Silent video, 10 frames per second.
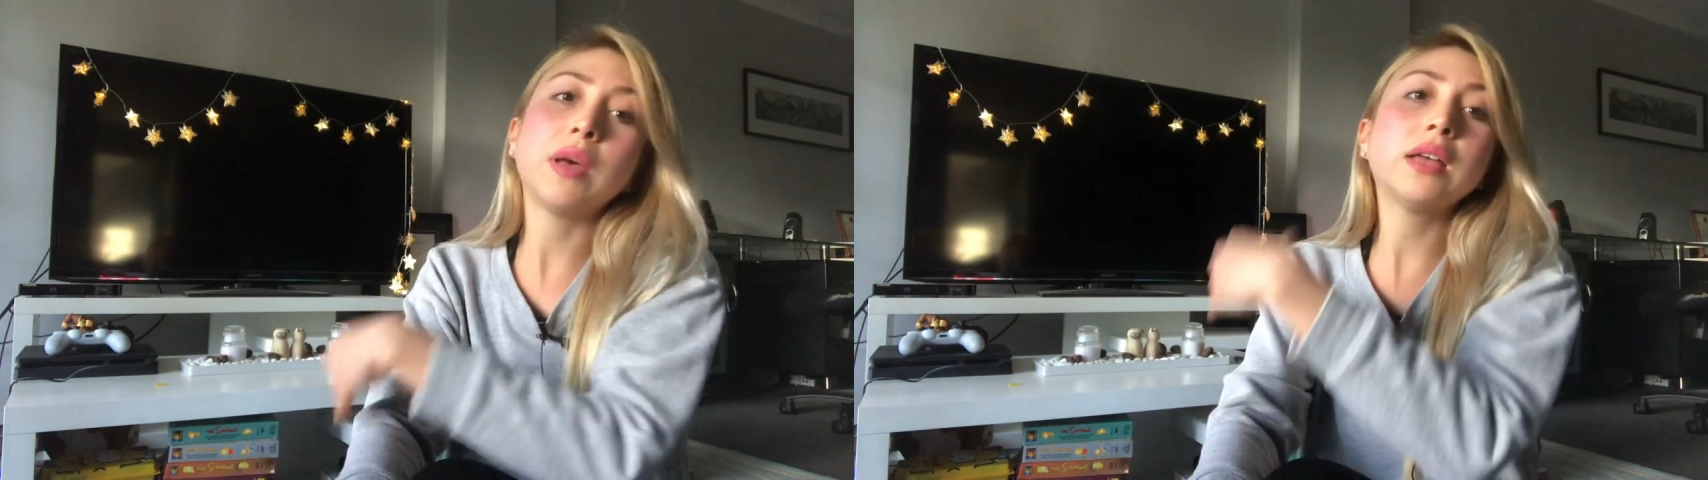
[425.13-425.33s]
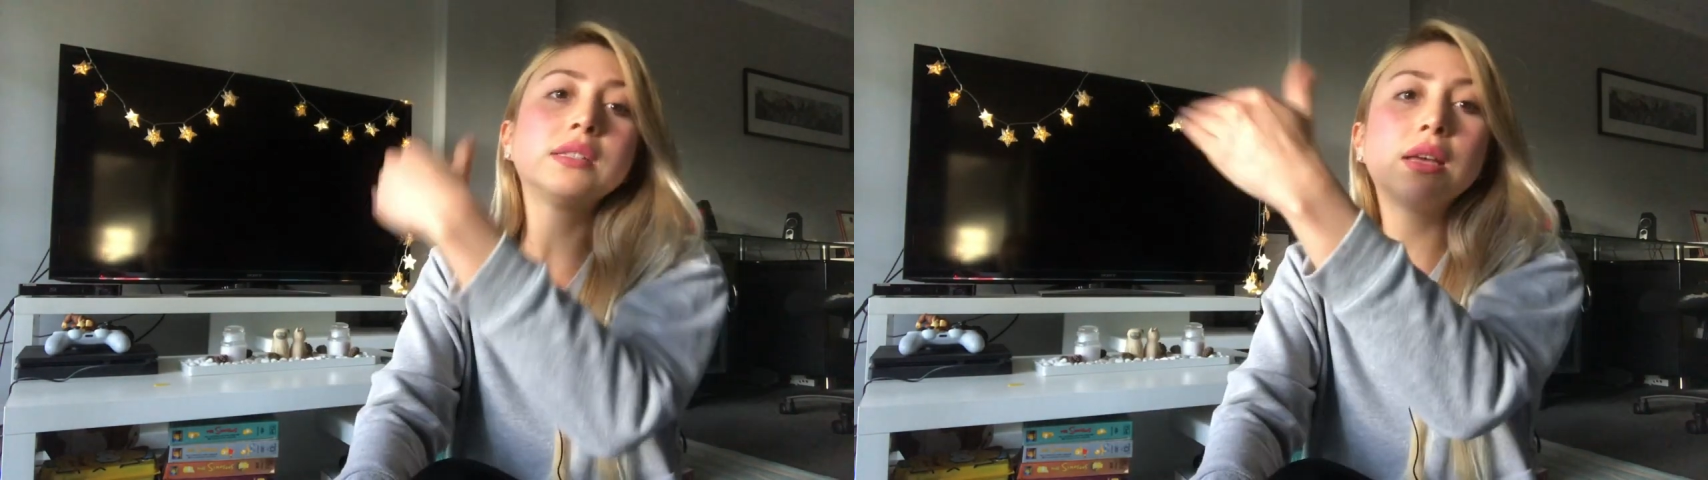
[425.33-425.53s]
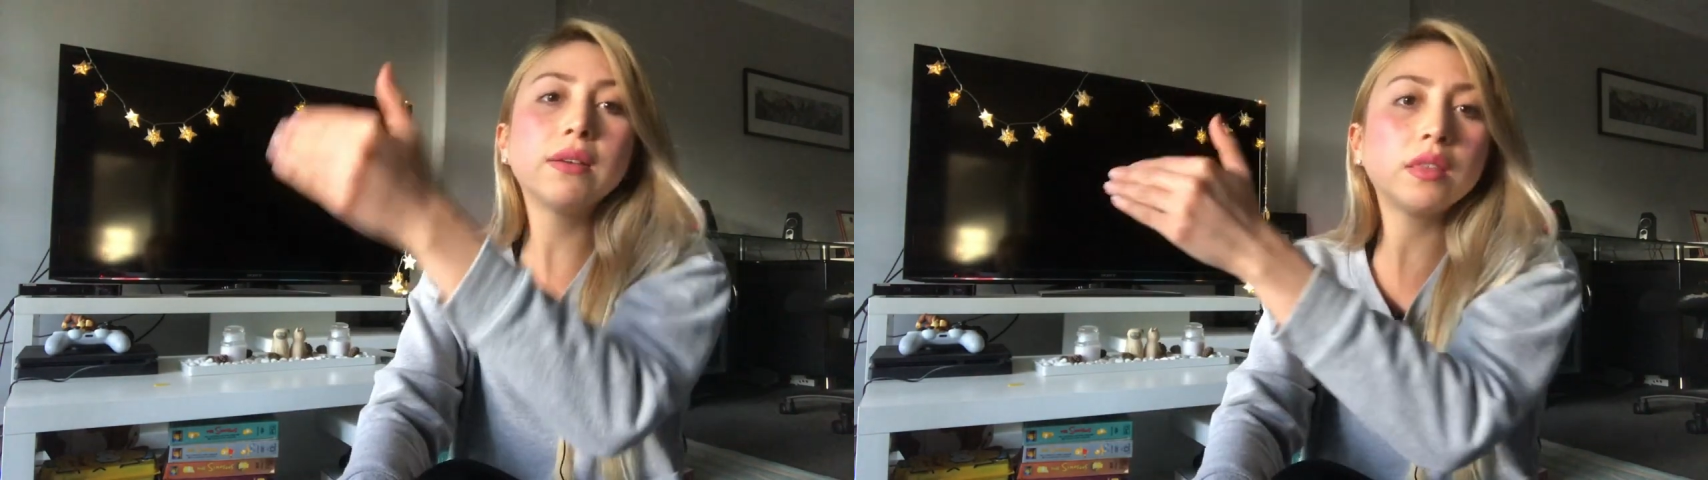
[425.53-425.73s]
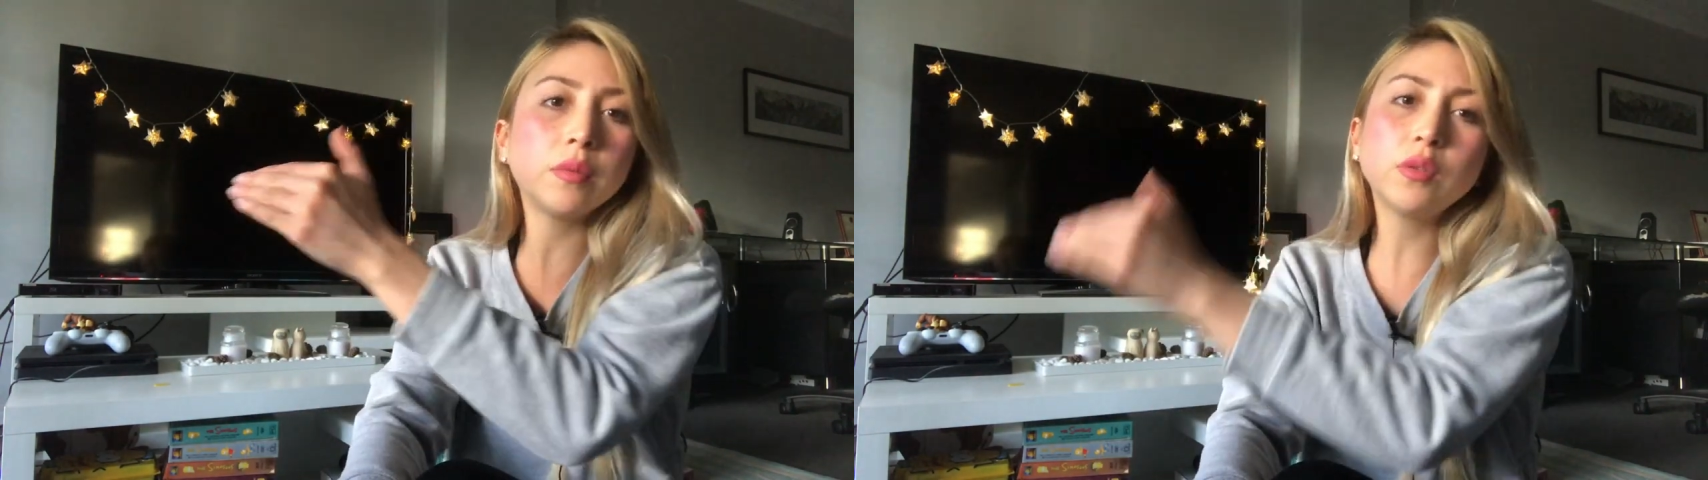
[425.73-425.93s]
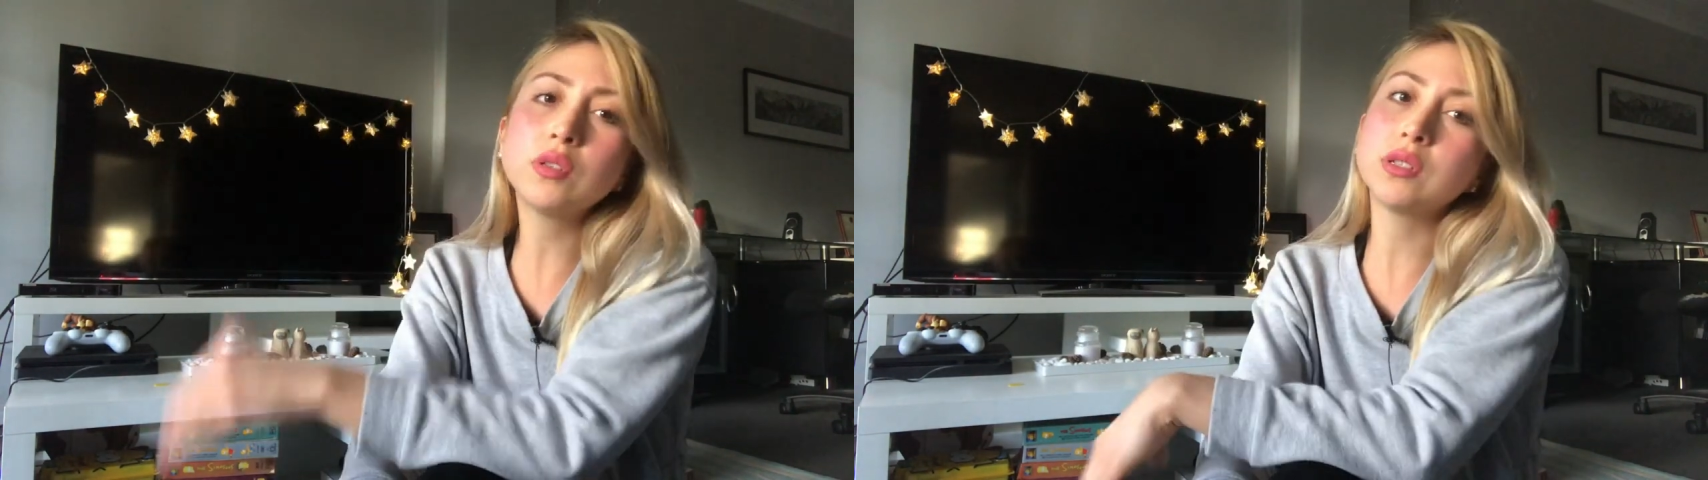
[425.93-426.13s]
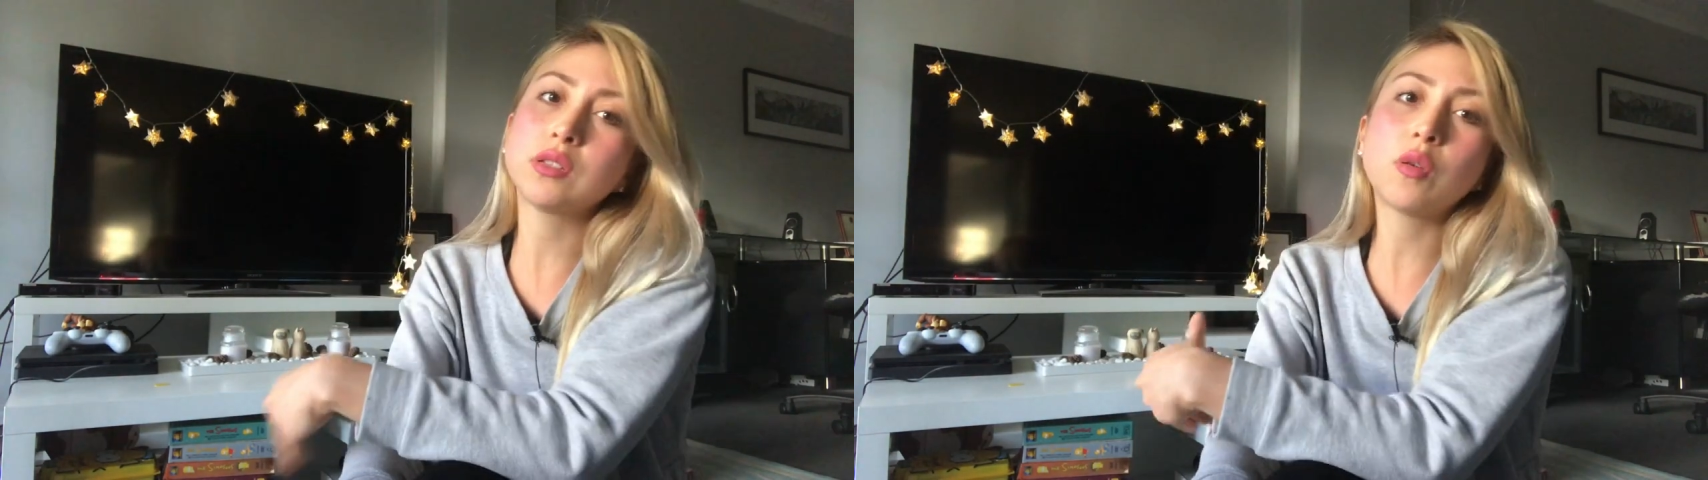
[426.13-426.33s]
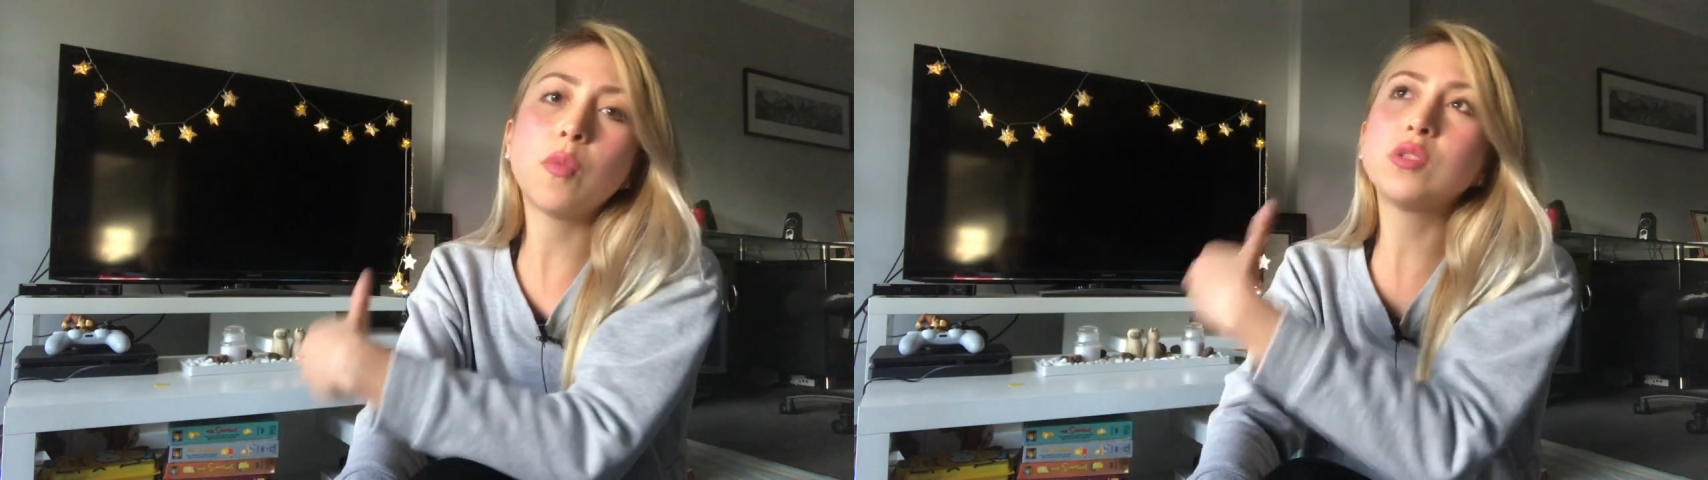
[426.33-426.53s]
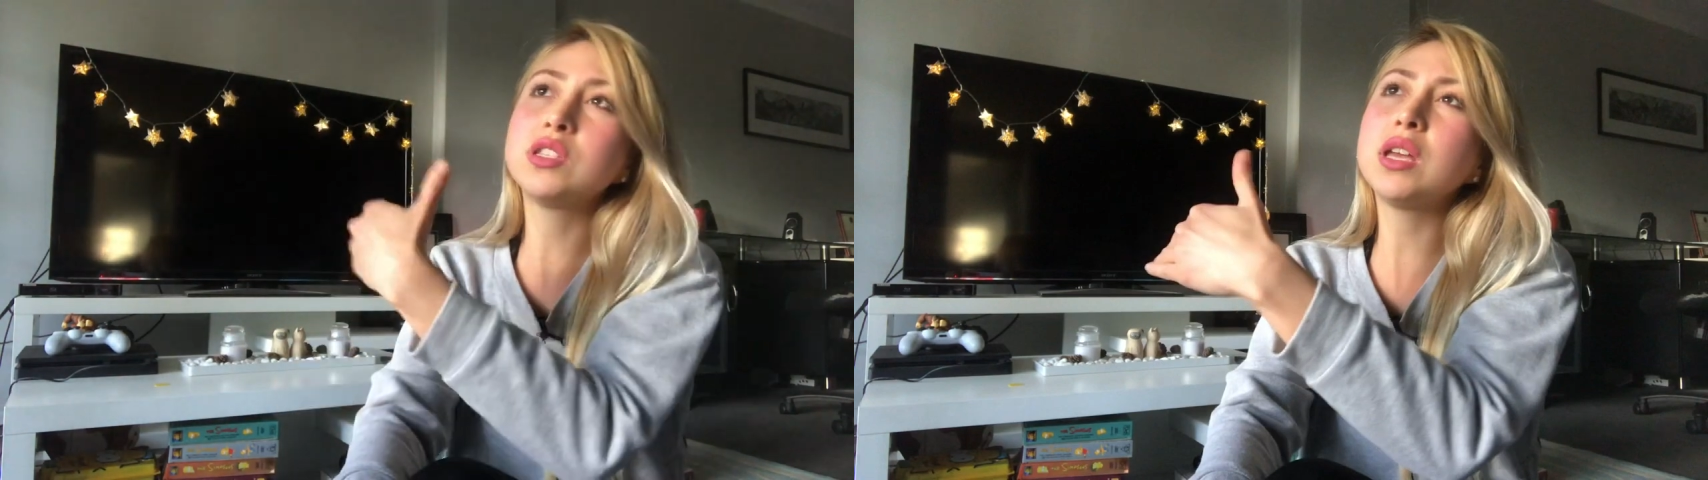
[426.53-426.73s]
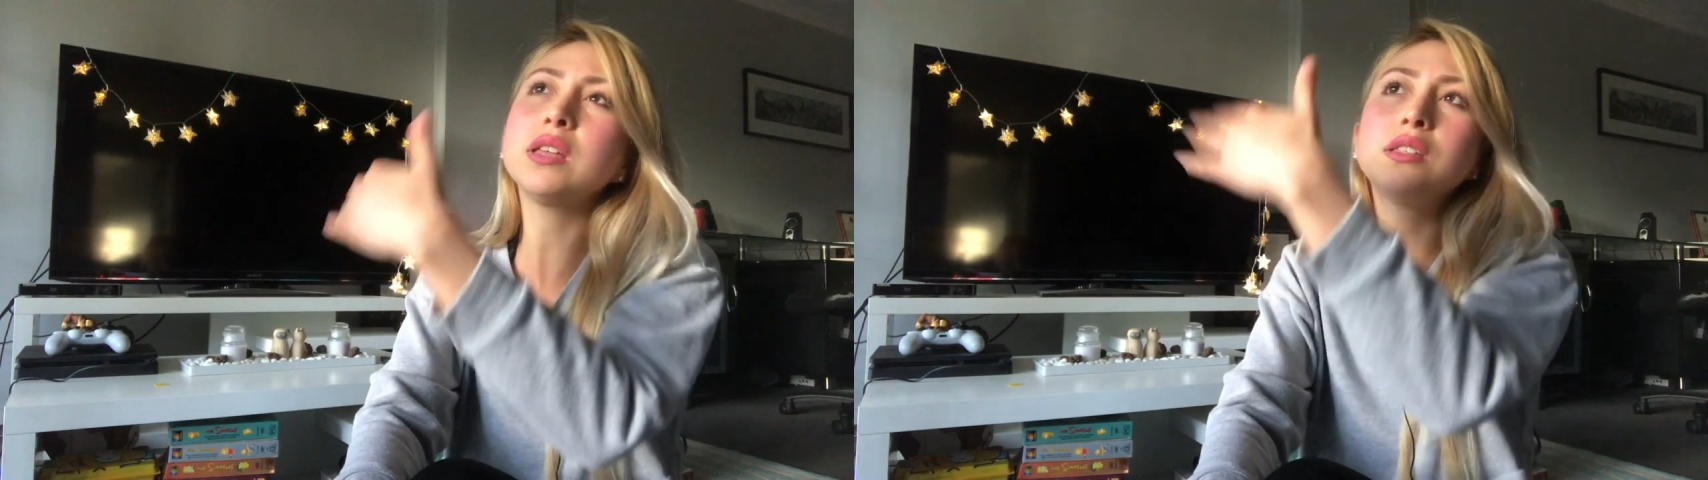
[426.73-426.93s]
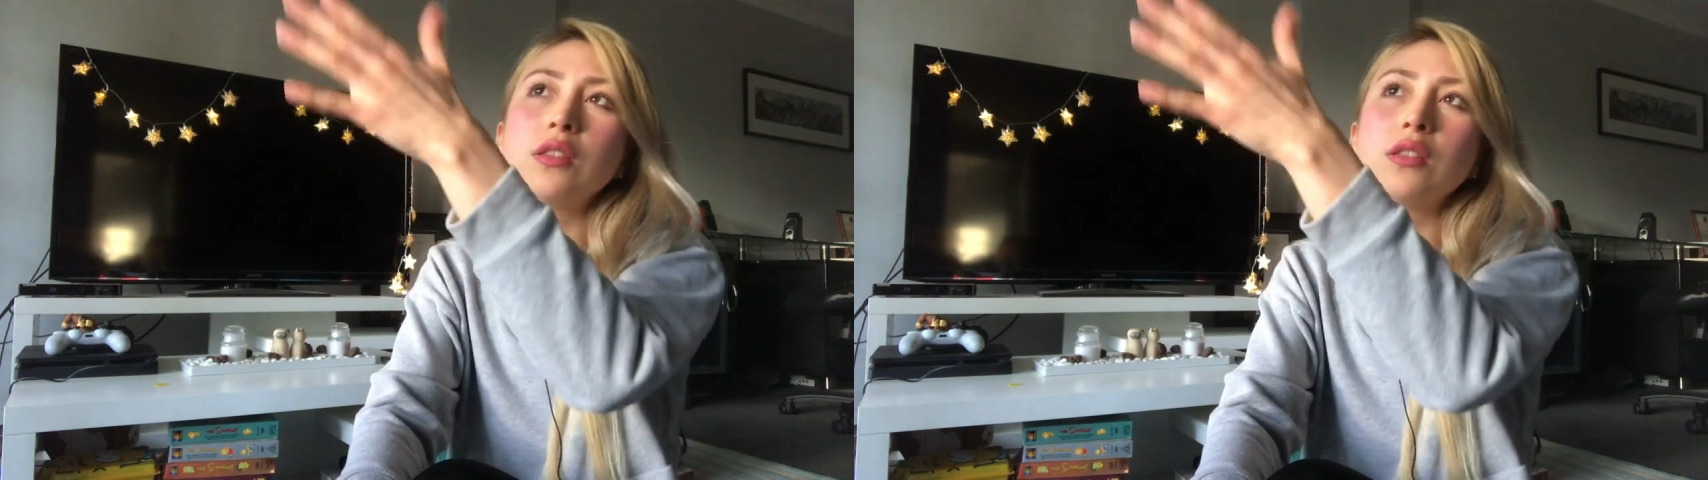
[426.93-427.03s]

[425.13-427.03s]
Más de 20 minutos es como 100,